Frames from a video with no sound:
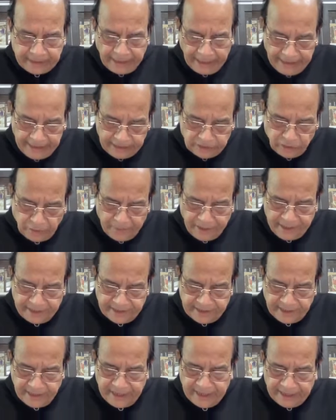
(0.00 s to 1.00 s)
कॉलेजों में
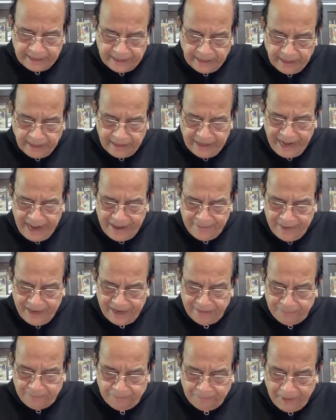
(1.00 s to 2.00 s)
हिंदी लेकर
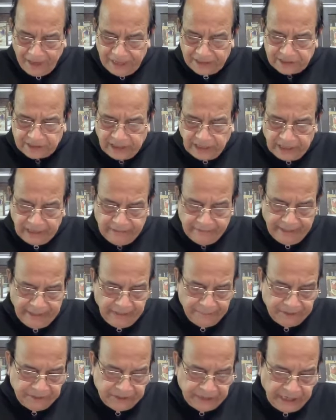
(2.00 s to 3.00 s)
एमए पास करने
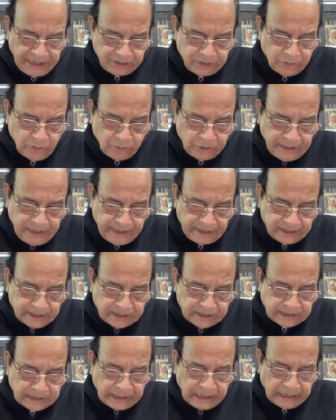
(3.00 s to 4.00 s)
वाले विद्यार्थियों के
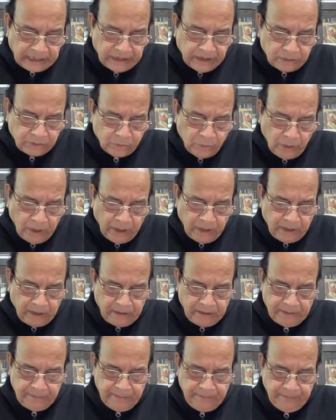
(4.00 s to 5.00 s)
कर्ण कुहर
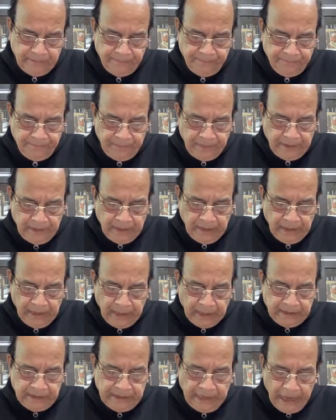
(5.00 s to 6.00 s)

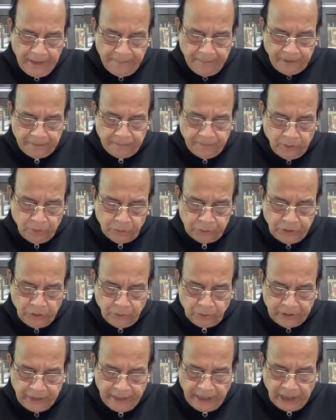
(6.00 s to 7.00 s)
अध्यापक
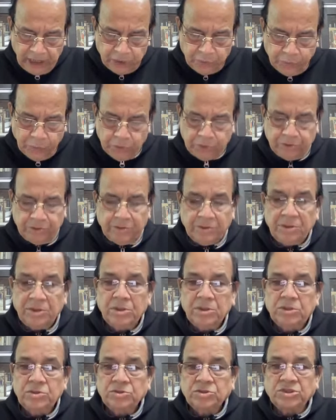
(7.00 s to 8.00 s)
महोदयों के अद्भुत
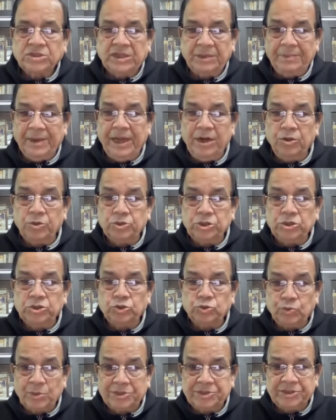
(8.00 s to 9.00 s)
समालोचन
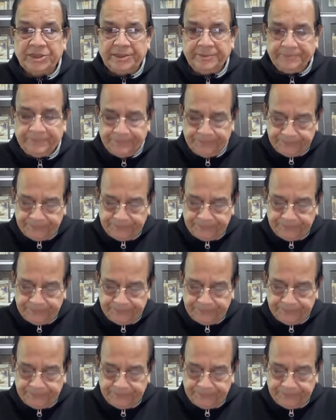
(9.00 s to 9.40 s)
स्वर से